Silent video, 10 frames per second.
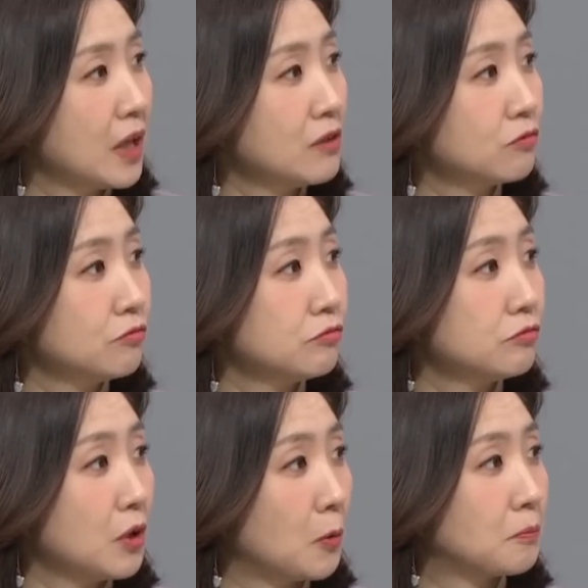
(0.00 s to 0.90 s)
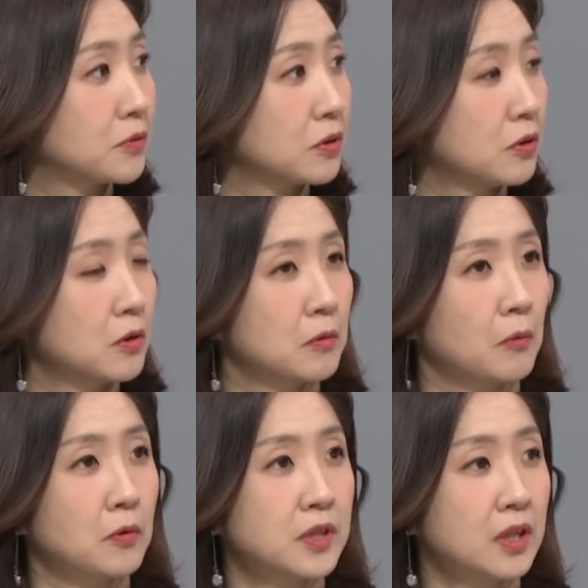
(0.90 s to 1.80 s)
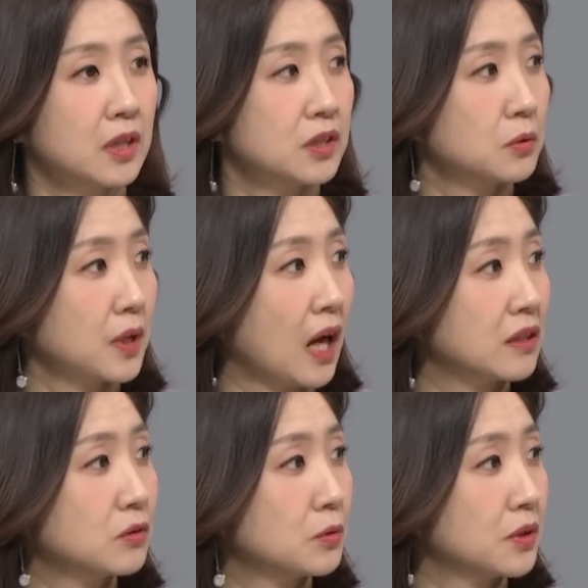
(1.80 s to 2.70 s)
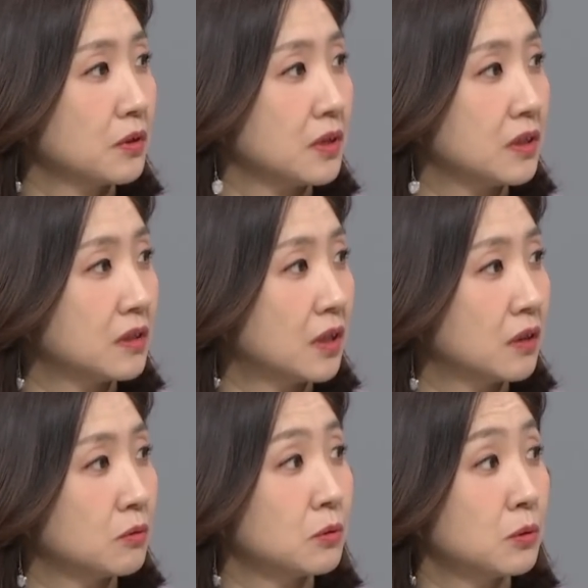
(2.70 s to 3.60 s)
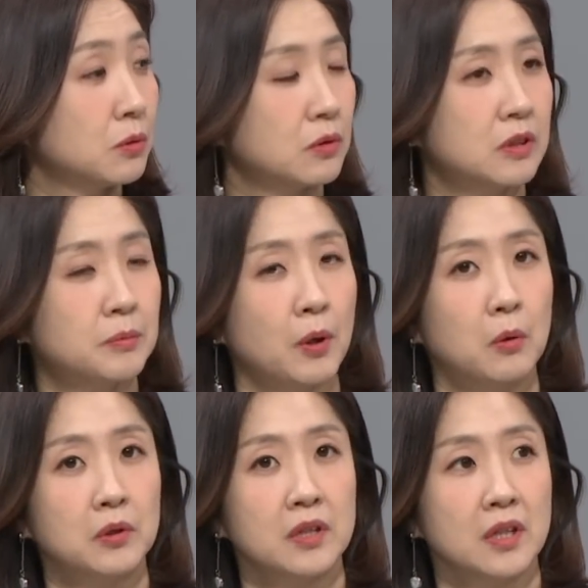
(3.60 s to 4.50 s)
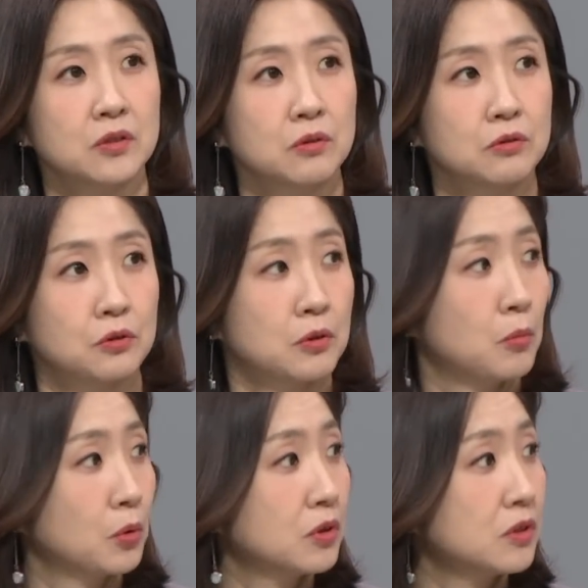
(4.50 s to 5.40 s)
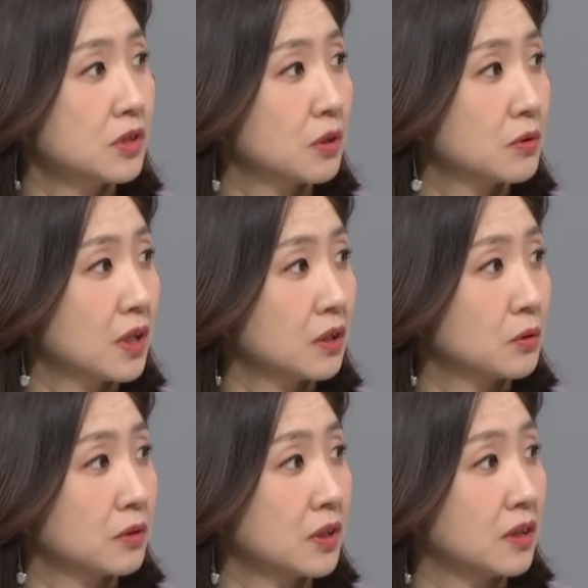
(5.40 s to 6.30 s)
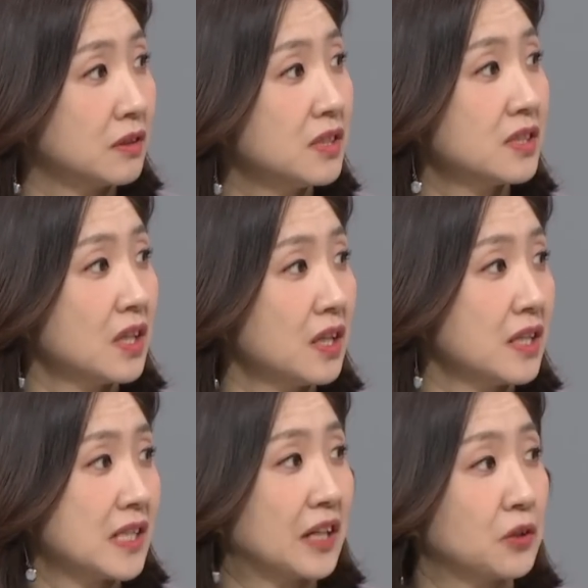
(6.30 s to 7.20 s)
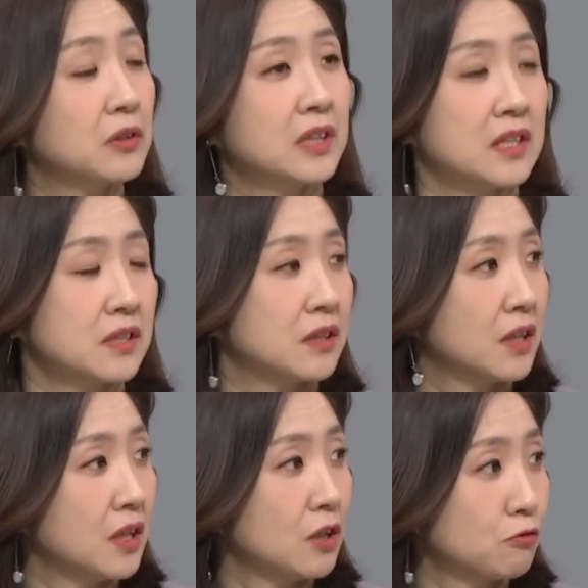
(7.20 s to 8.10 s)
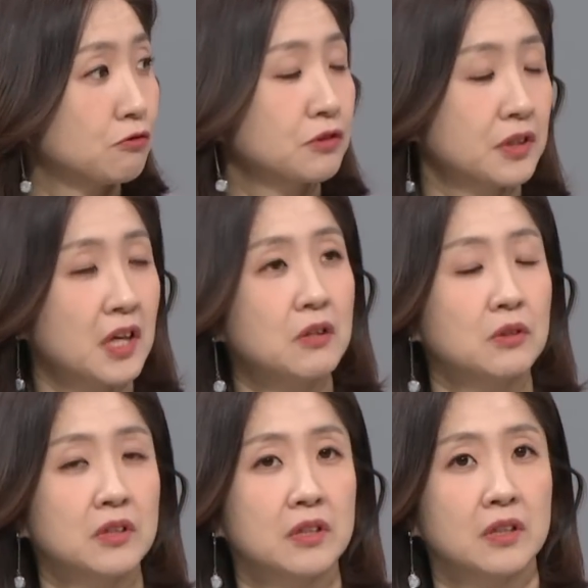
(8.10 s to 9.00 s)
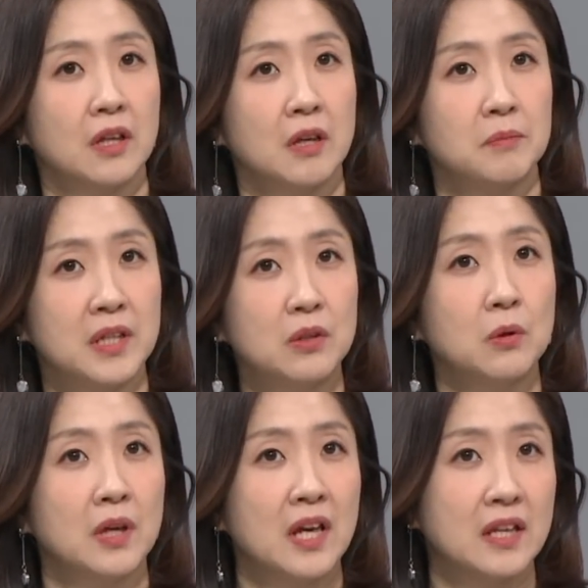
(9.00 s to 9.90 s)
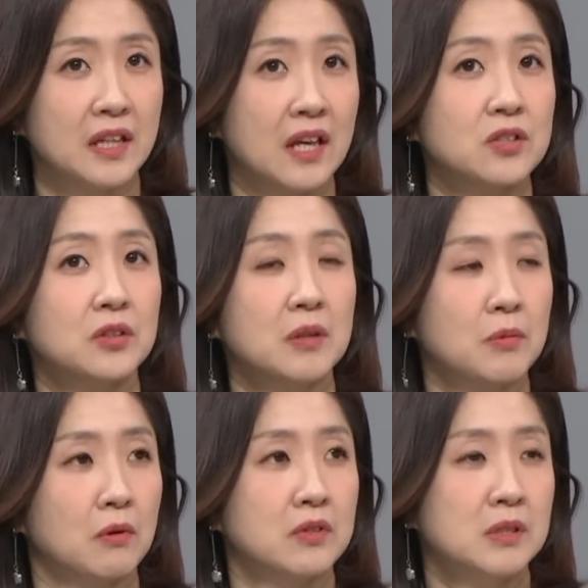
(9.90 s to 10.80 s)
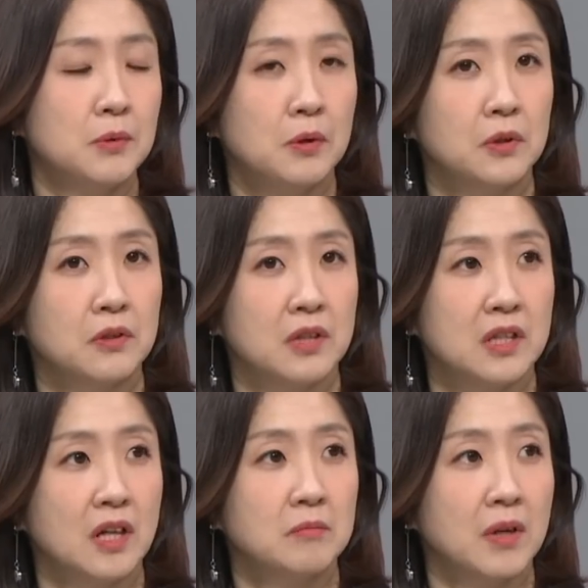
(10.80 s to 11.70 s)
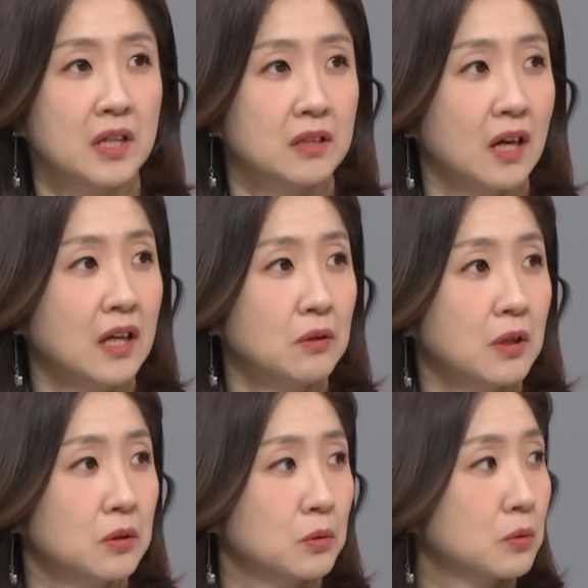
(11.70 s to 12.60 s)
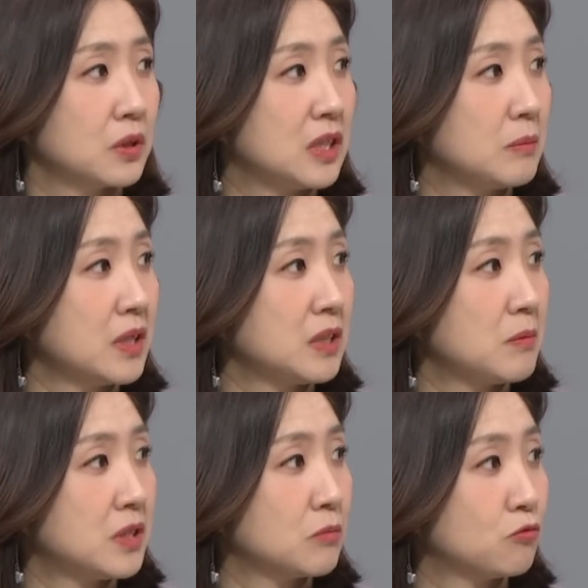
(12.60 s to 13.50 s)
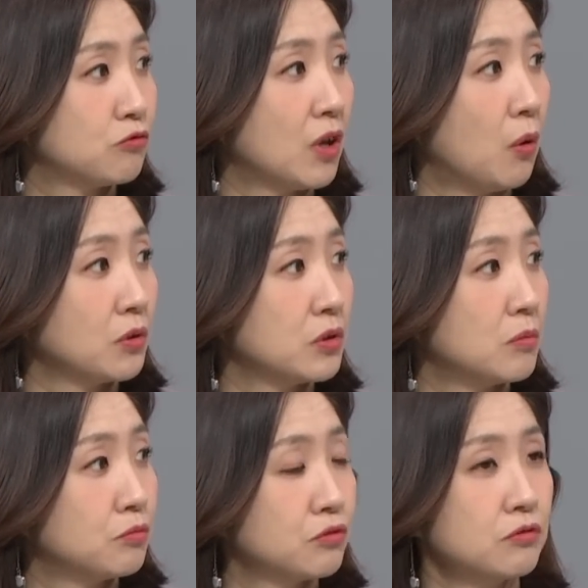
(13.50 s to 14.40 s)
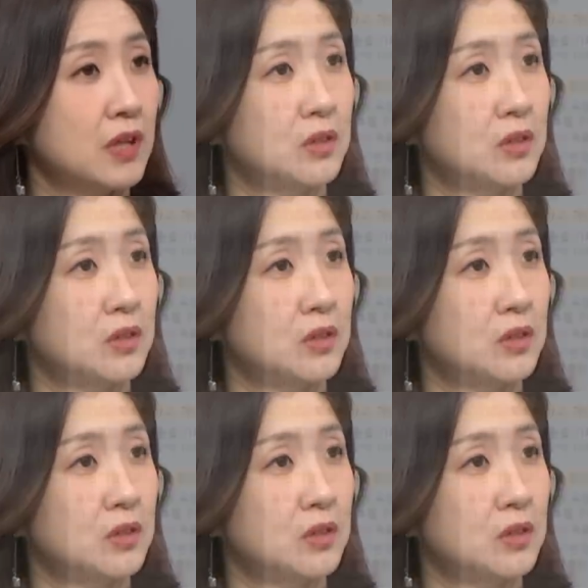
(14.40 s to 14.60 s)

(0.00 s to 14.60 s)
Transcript: 할 수가 없죠. 어제까지도 다른 곳에서 일을 하고 그 병원의 사정을 전혀 모르는 채로 살았던 그냥 의사의 자격을 가진 국회의원인데 비록 예전에 명지병원에서 일한 바 있다 하더라도 DMAT팀이 지금 누가 어디서 무슨